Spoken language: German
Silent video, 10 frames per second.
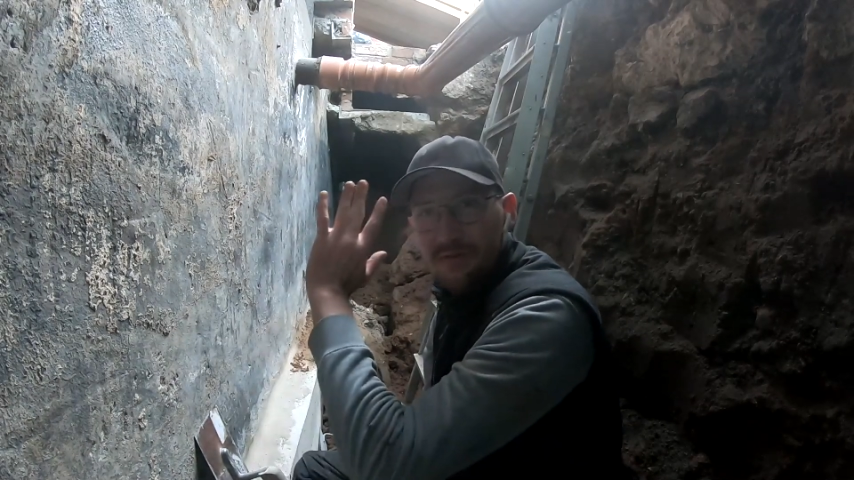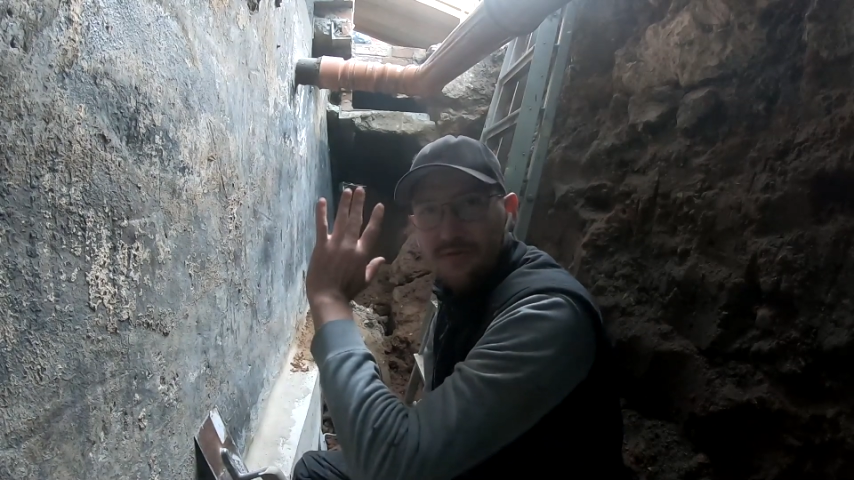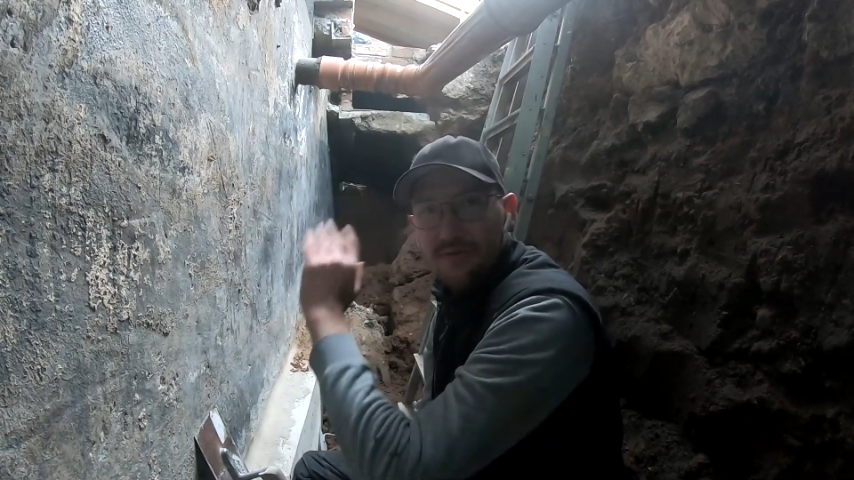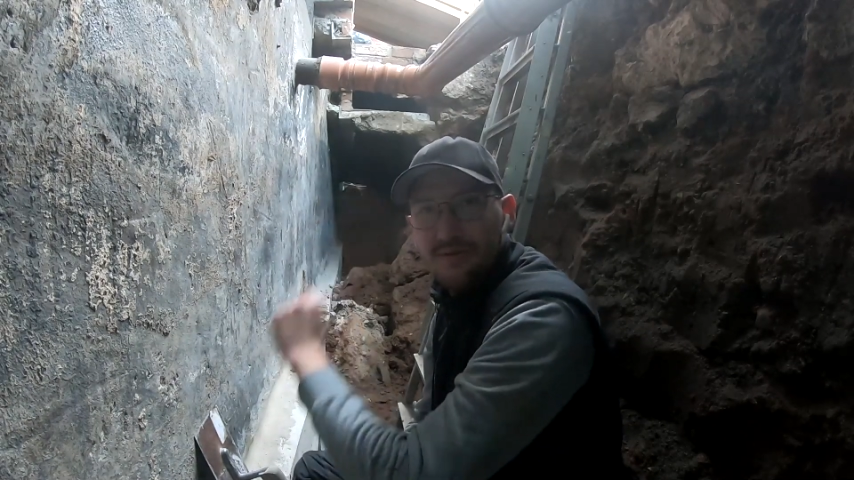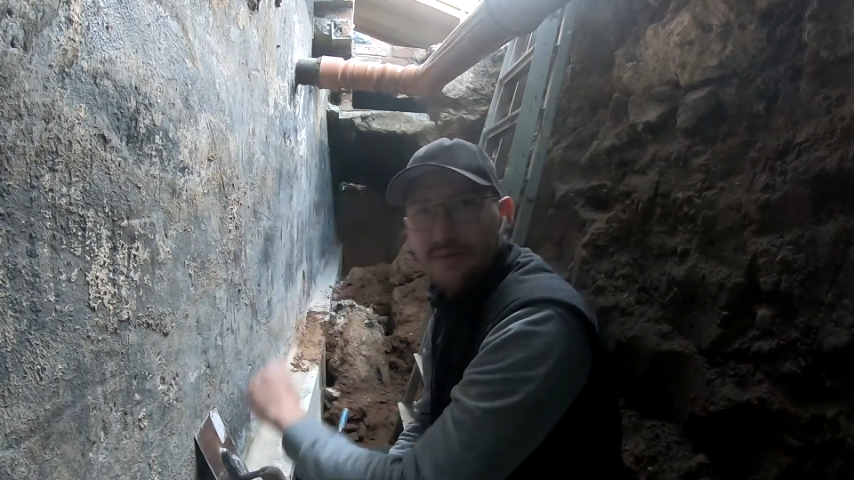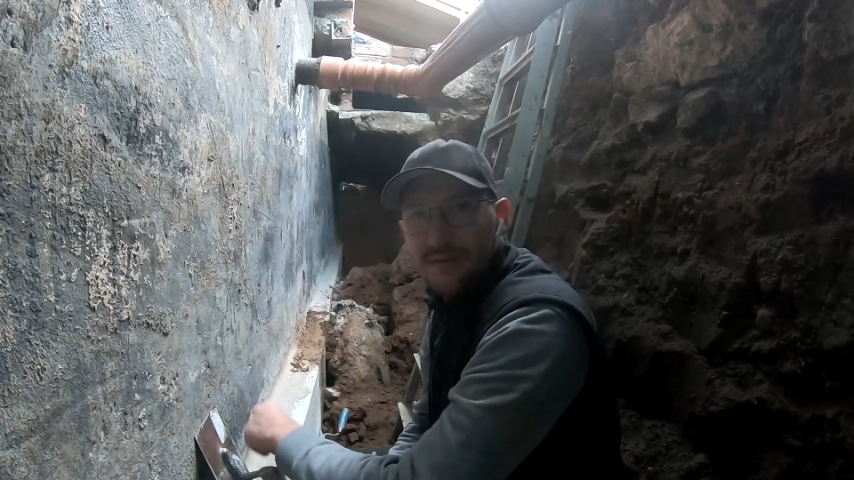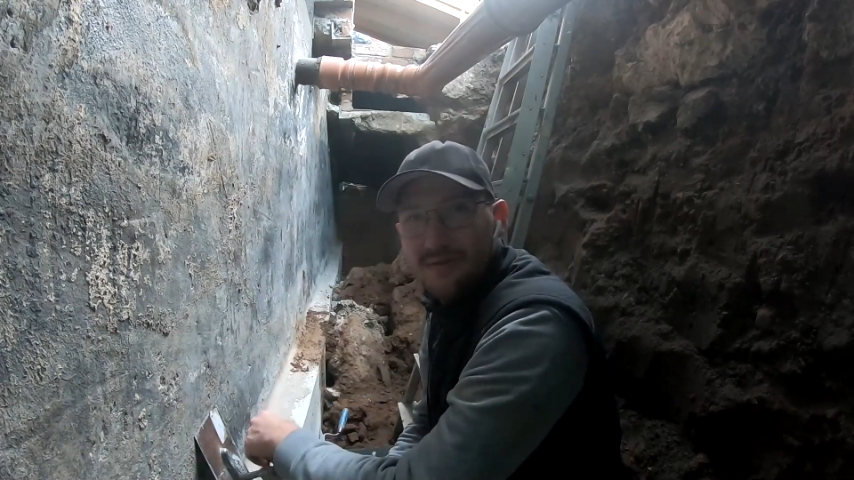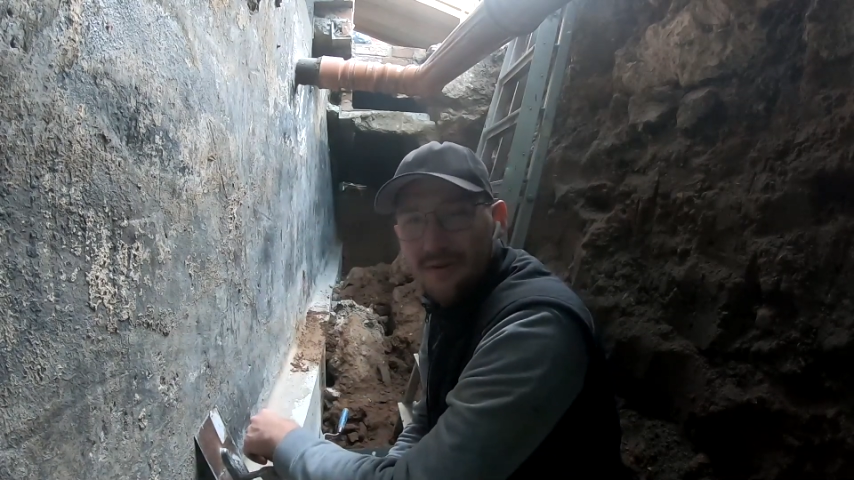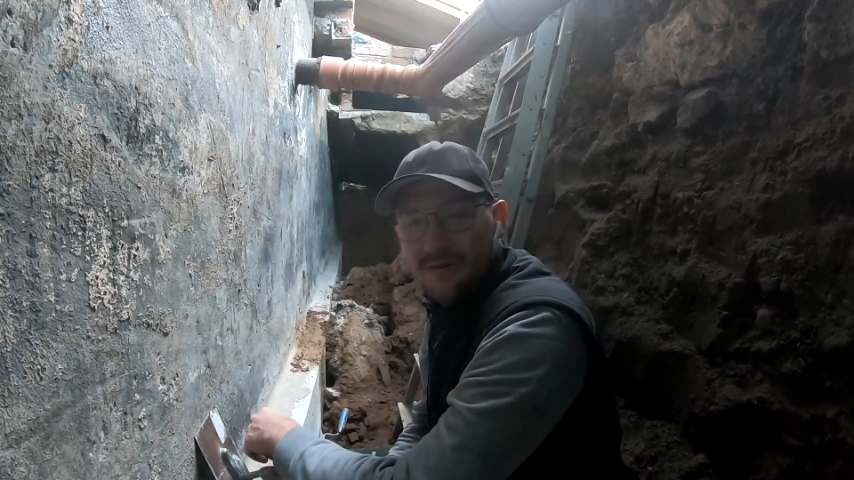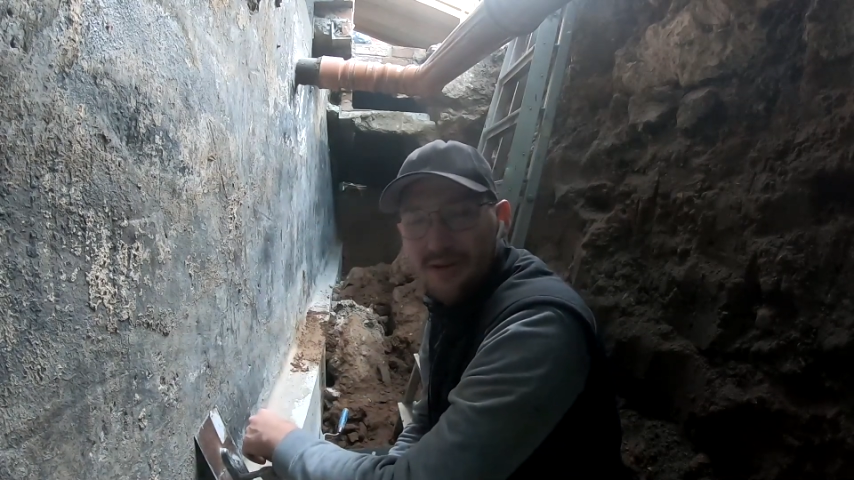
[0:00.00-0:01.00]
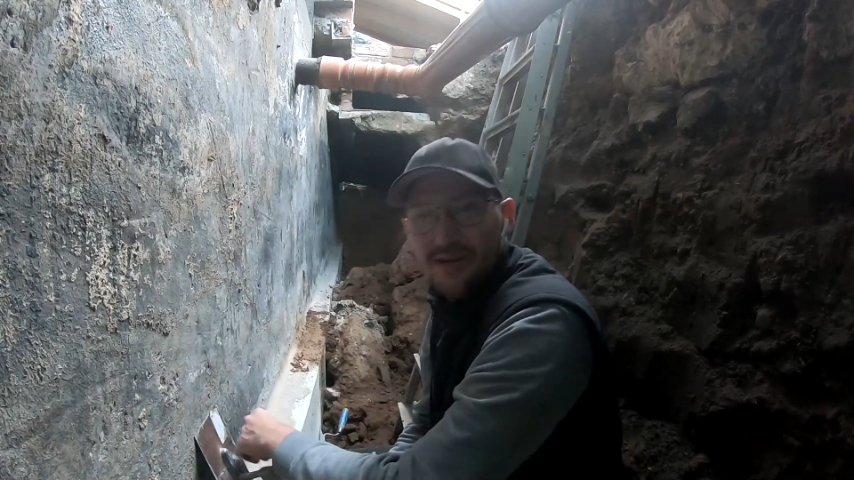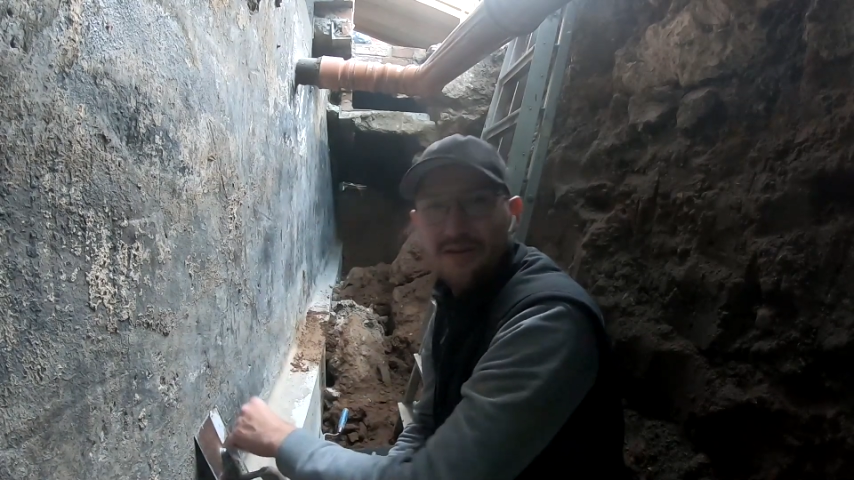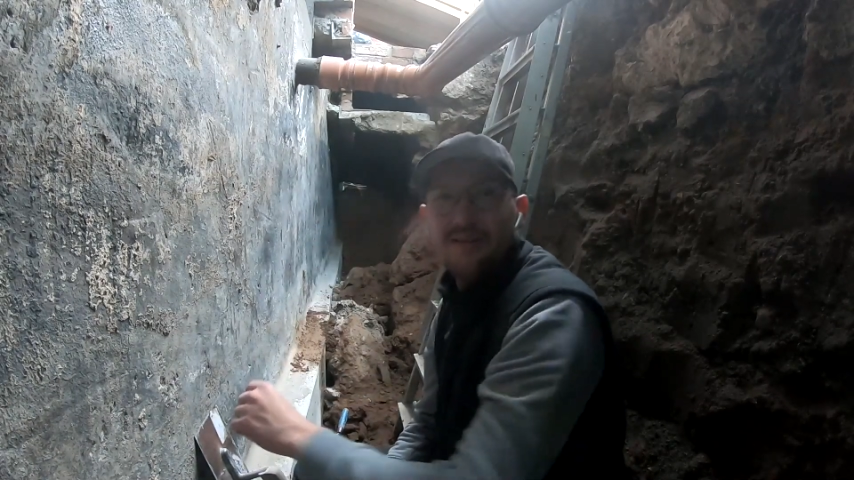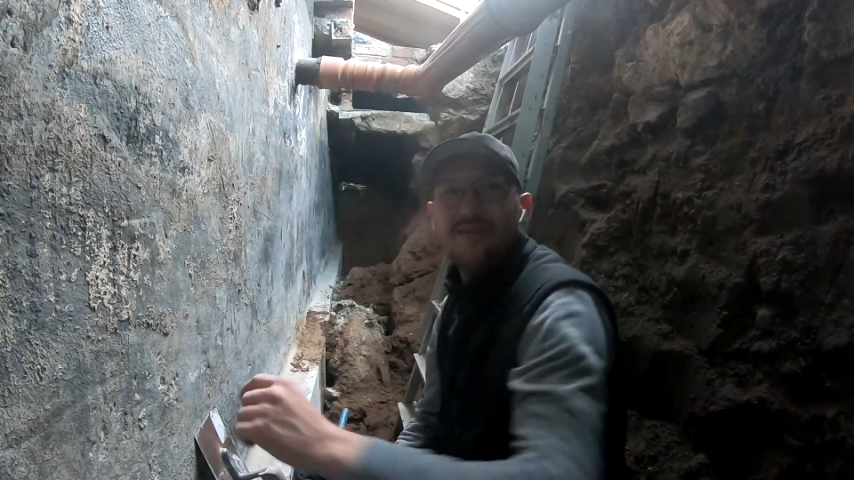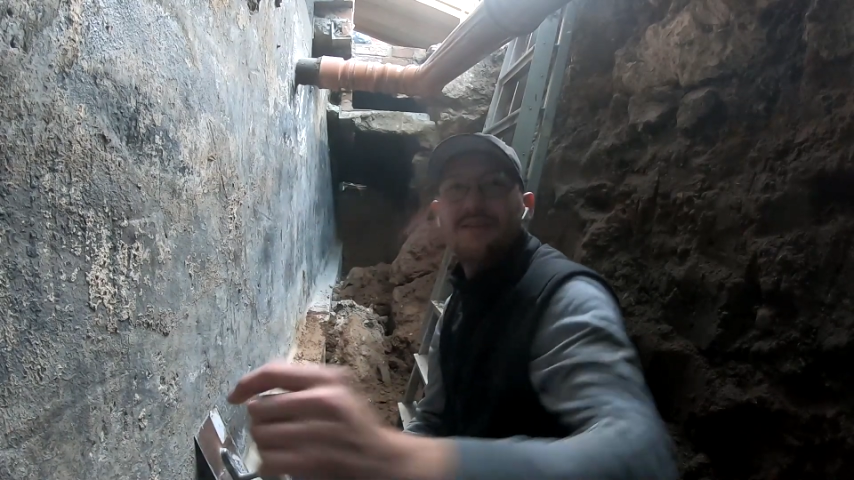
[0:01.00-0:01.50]
Video. Haut
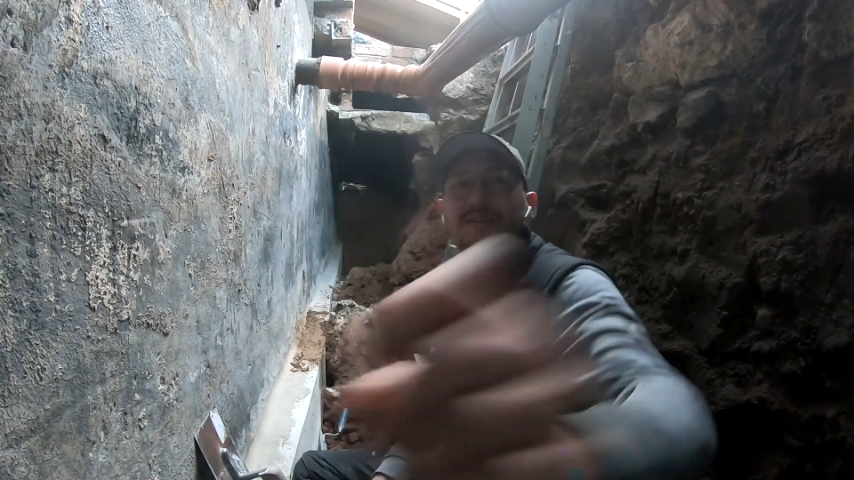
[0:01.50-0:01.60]
rein.